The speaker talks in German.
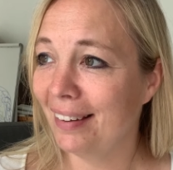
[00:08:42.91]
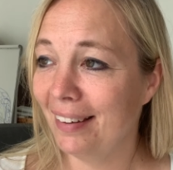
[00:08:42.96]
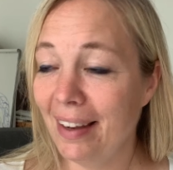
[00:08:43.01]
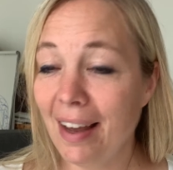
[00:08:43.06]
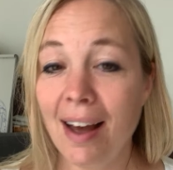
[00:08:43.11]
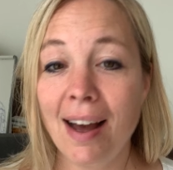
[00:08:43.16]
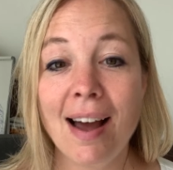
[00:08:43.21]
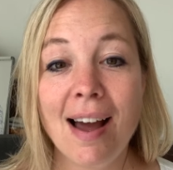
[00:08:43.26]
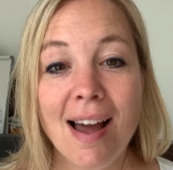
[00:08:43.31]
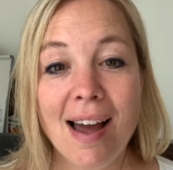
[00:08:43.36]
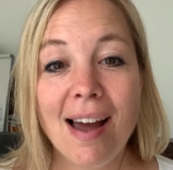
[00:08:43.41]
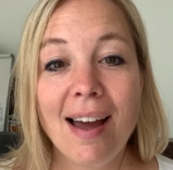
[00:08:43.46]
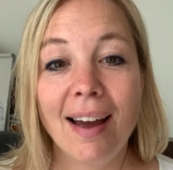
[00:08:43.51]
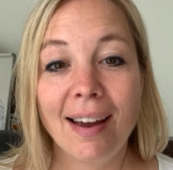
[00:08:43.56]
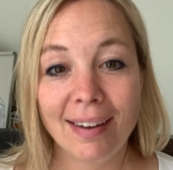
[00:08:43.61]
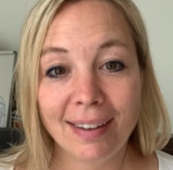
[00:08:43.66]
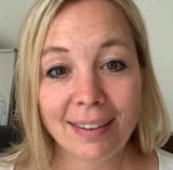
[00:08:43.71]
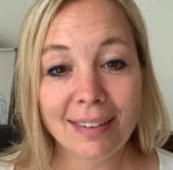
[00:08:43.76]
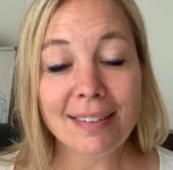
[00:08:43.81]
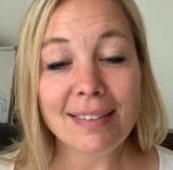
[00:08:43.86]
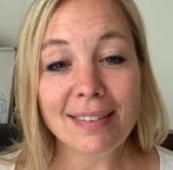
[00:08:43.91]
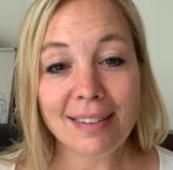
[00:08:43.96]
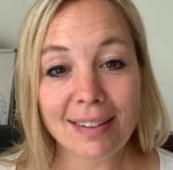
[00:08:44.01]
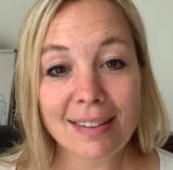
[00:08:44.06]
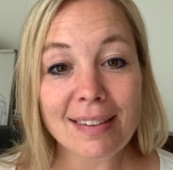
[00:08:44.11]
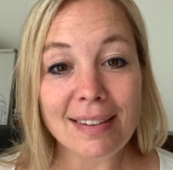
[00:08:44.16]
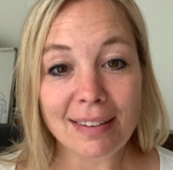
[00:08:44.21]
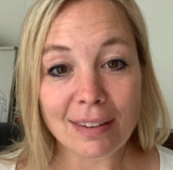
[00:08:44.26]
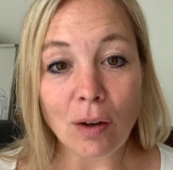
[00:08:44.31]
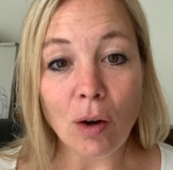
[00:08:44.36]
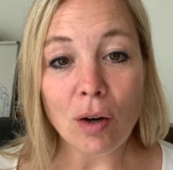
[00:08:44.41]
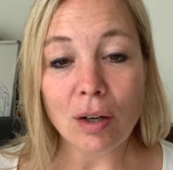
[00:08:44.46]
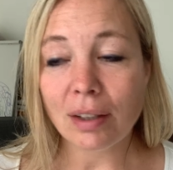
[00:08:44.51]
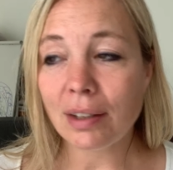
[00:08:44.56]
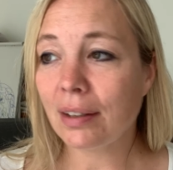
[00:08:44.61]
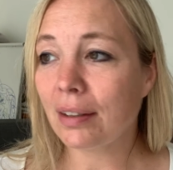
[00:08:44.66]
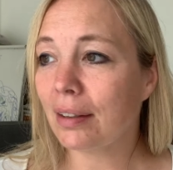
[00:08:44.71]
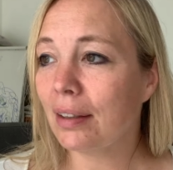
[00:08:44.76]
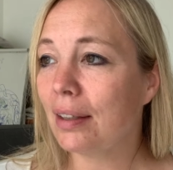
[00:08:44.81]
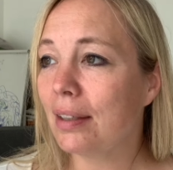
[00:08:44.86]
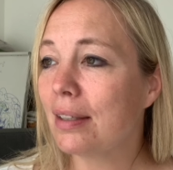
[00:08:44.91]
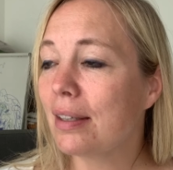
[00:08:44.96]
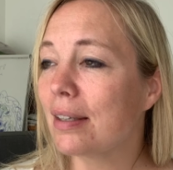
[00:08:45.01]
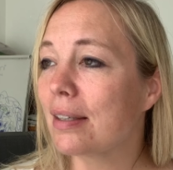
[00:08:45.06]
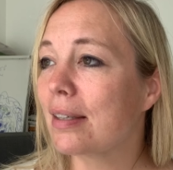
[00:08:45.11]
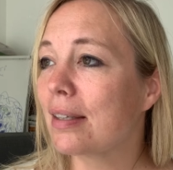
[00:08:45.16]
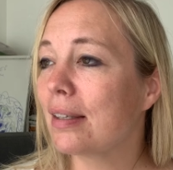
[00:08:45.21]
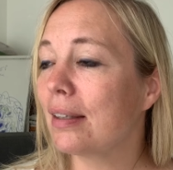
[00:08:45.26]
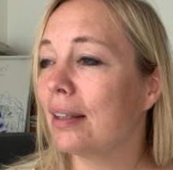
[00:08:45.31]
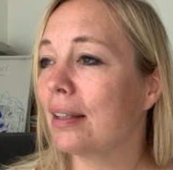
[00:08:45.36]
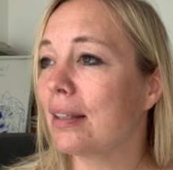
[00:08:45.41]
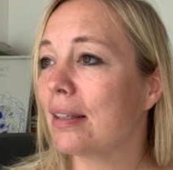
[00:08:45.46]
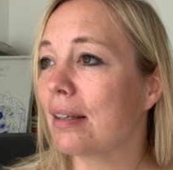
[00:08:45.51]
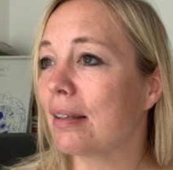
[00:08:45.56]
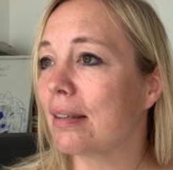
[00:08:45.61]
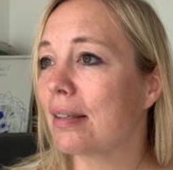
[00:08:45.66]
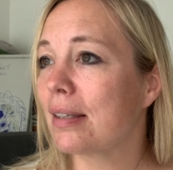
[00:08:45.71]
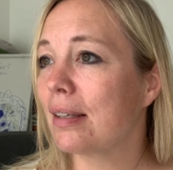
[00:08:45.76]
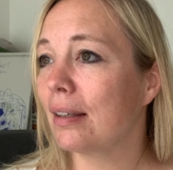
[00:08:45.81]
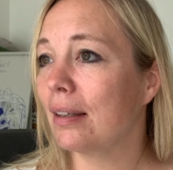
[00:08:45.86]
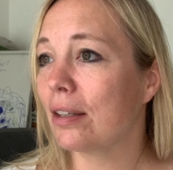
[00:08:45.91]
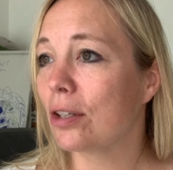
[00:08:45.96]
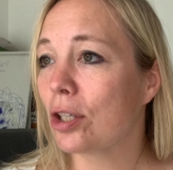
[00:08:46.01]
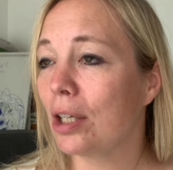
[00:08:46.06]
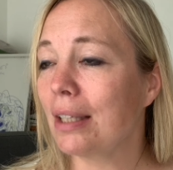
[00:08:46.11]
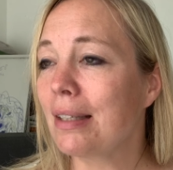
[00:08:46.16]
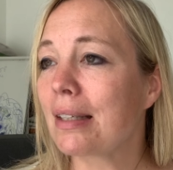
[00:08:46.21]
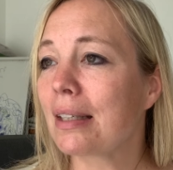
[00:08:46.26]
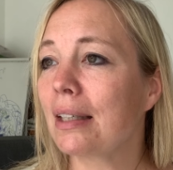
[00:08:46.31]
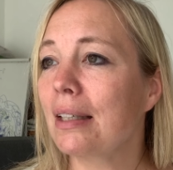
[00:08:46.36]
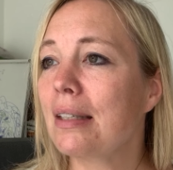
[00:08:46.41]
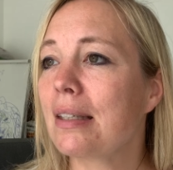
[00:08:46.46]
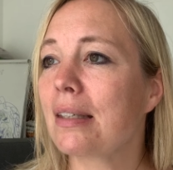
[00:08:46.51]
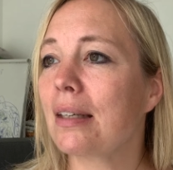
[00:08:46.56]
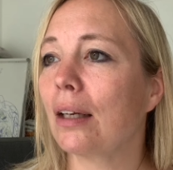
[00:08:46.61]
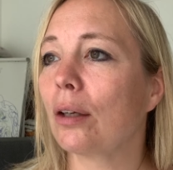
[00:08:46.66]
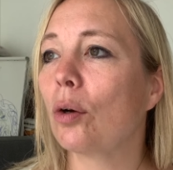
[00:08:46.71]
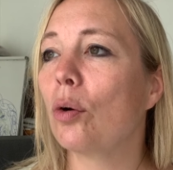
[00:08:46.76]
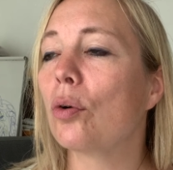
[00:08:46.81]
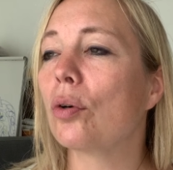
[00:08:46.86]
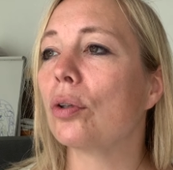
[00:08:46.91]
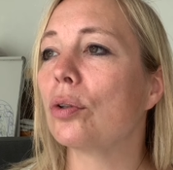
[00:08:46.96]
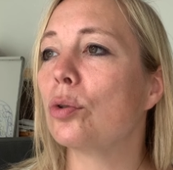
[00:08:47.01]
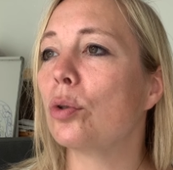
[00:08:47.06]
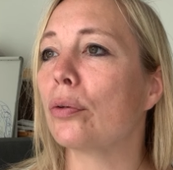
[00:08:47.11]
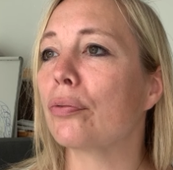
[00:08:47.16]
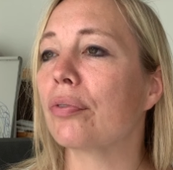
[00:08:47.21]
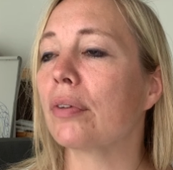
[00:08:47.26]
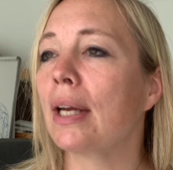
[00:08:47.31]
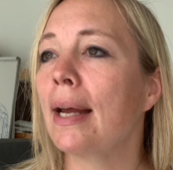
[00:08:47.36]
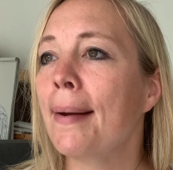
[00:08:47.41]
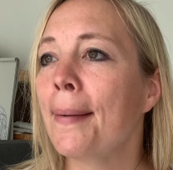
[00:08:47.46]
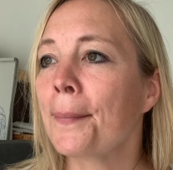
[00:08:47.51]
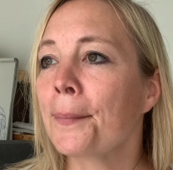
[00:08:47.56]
ja, in, in, doch in, in das, in das äh, Schatzkistchen gucken dürfen.